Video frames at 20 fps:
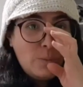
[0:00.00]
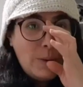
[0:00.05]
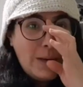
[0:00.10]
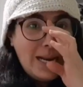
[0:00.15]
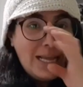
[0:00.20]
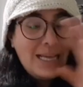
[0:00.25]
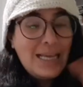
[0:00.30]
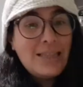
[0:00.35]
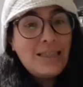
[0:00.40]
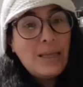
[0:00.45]

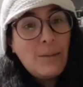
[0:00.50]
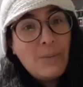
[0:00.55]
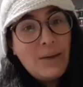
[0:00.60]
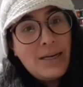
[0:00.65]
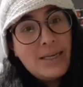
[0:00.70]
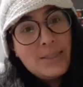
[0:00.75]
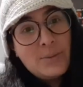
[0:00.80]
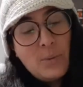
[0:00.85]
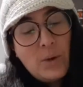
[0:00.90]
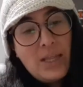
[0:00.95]
para que
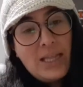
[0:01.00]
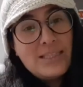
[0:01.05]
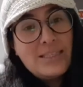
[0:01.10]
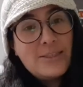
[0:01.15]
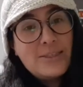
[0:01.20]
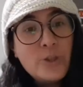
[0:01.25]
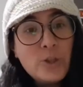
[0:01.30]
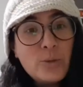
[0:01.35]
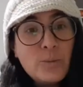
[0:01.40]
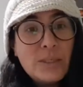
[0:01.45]
también les pueda
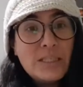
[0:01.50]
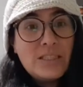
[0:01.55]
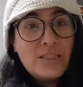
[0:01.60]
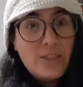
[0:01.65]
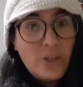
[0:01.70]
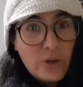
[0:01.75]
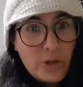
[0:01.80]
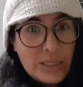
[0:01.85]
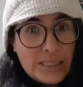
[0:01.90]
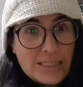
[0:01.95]
hacer sus
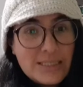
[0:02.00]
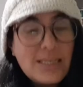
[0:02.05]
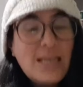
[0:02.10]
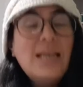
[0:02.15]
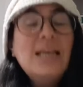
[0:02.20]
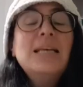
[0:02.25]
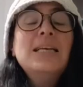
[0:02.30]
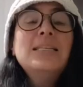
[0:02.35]
menciones.